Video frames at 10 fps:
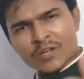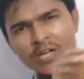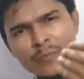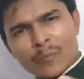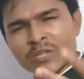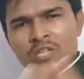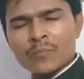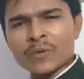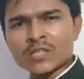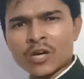सामने अगर मैं बच्चा
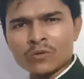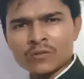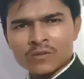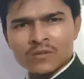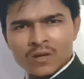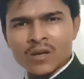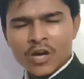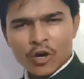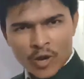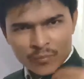बन जाऊँ हैं
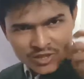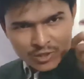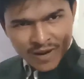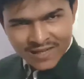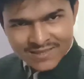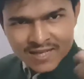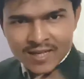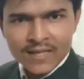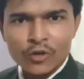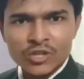और आपके दिमाग से
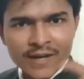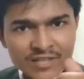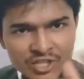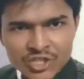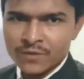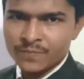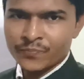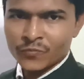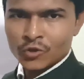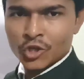खेलना होता है टीचिंग
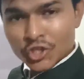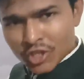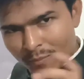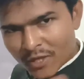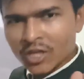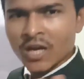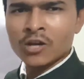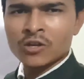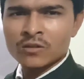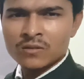इसलिए मैं इतना
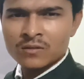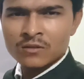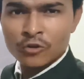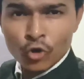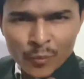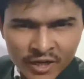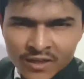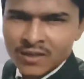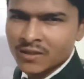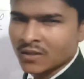
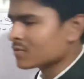कॉमेडी करता